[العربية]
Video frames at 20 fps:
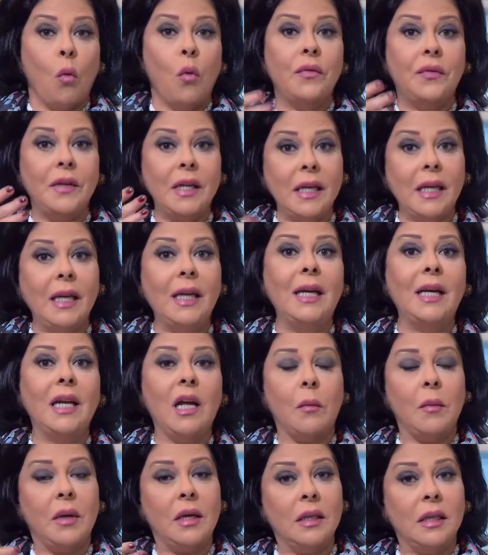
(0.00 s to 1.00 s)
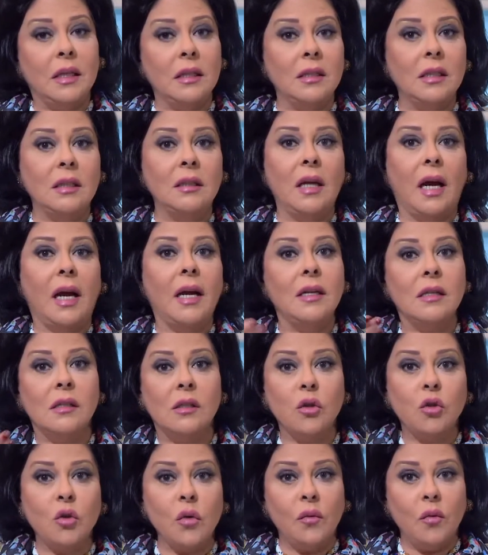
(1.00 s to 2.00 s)
وفي جيل كمان جديد عايز
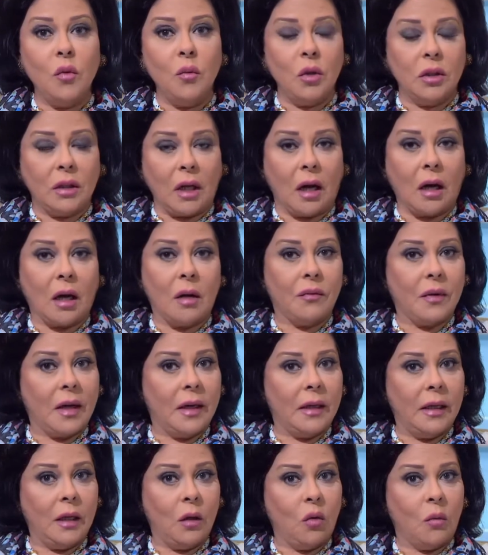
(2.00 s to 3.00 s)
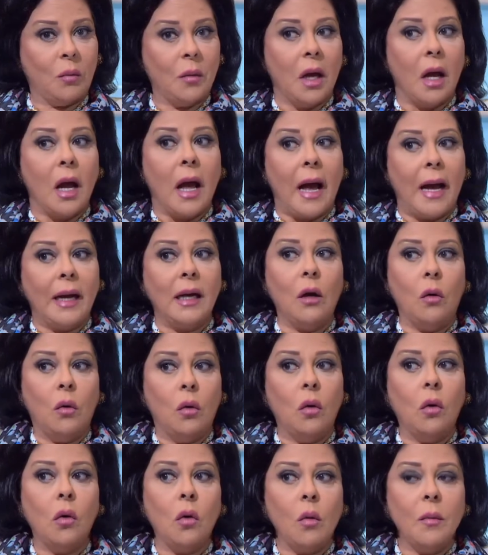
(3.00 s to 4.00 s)
يشوفهم ويتعرف عليهم انا
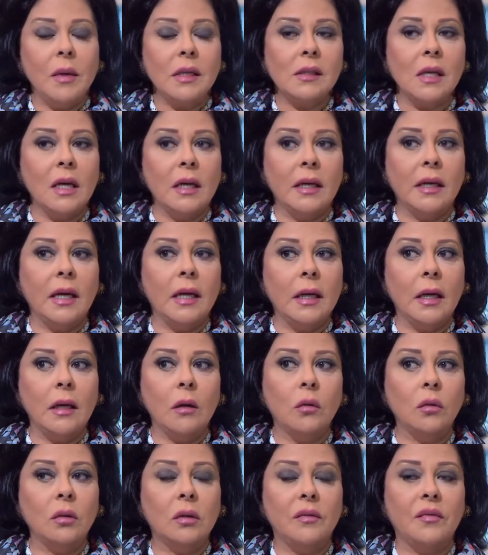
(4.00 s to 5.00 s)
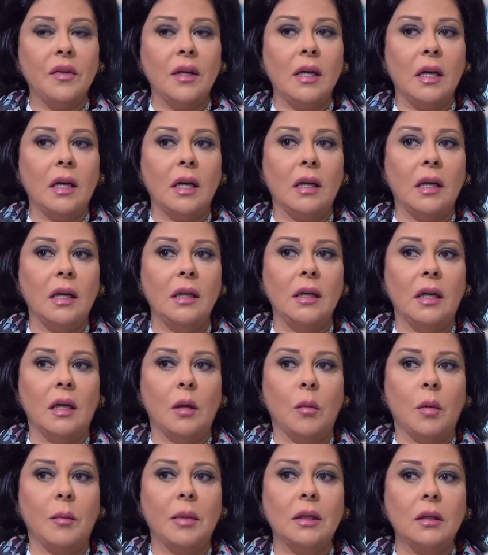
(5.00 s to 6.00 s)
اقول لكم مثلا ان انا كنت فاكره ان انا
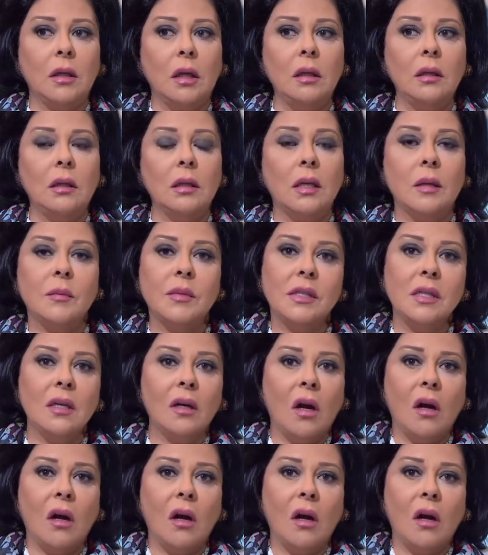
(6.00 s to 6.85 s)
لما بطلت تمثيل